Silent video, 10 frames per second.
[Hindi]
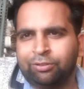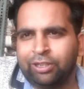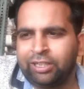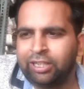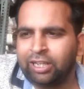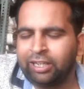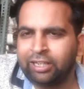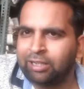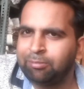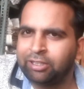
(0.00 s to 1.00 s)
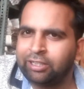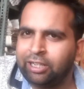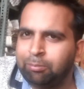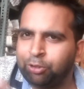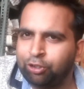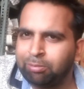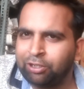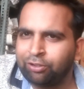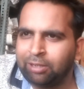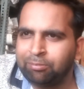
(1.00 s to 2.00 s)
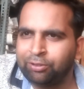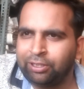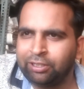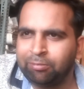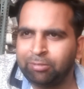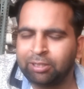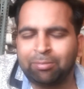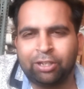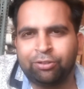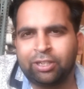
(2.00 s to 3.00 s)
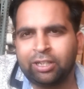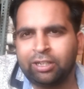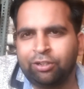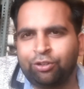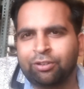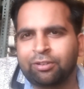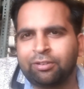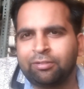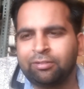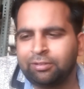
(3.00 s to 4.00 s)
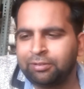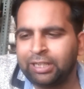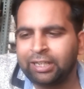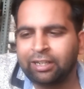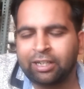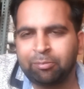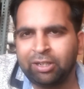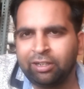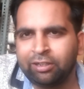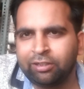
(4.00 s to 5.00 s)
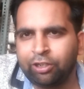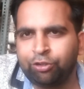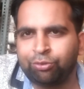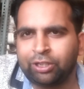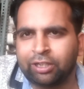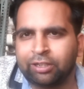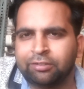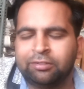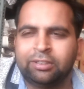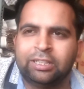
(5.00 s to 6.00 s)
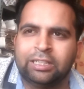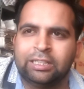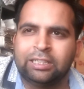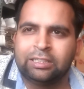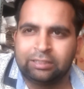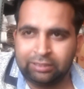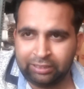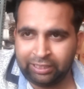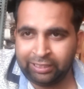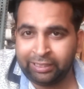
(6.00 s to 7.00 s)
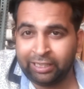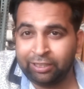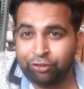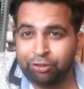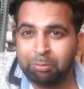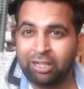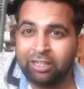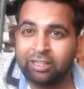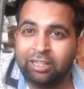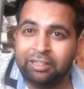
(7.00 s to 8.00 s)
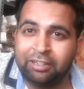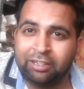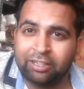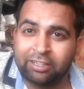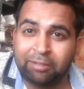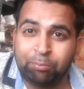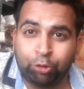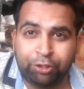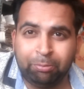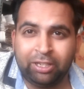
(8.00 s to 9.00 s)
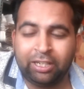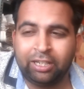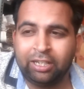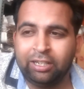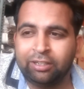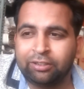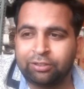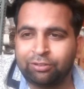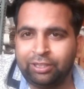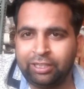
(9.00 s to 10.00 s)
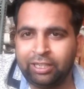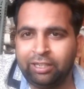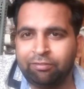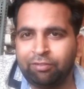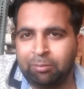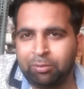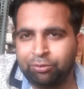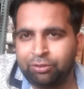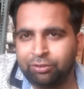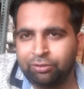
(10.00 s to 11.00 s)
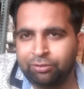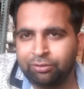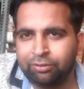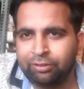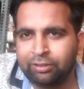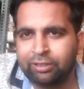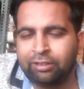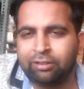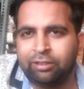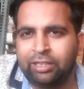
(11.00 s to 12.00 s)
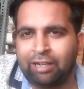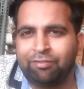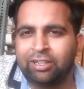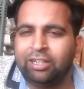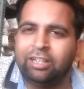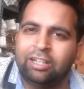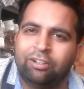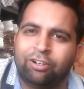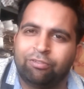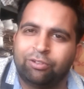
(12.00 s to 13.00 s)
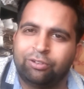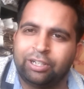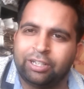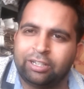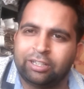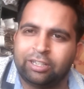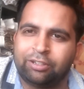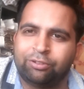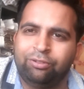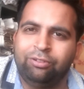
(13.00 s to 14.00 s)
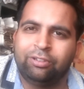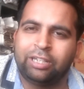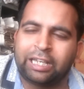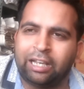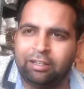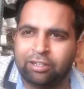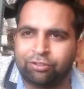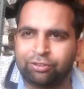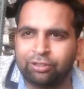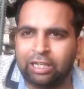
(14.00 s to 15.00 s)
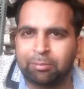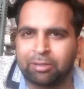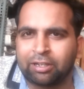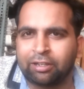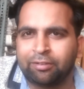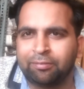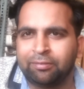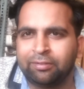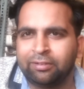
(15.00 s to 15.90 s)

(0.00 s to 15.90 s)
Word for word: तो इस तरह ये काम करता है प्योर पेट्रोल आप तो इंजन में सप्लाई होता रहेगा और इंजेक्टर में इशू नहीं आएगा इन केस कुछ पार्टिकल इंजेक्टर तक पहुँच भी रहे हैं तो ये वहाँ पे उसको साफ कर देगा और वो इंजेक्टर के थ्रू निकालने तो उसको हेल्प करेगा